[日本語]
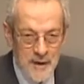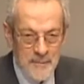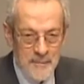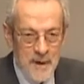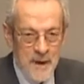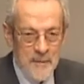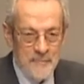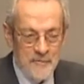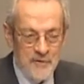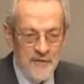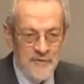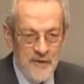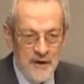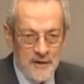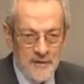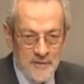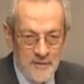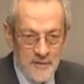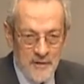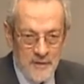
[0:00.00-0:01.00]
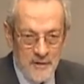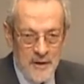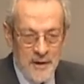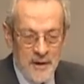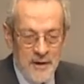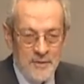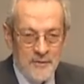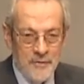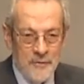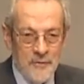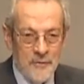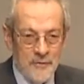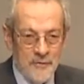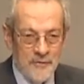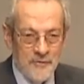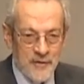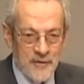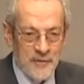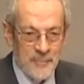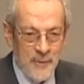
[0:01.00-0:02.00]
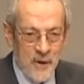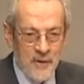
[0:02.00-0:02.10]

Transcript: 愛知県で行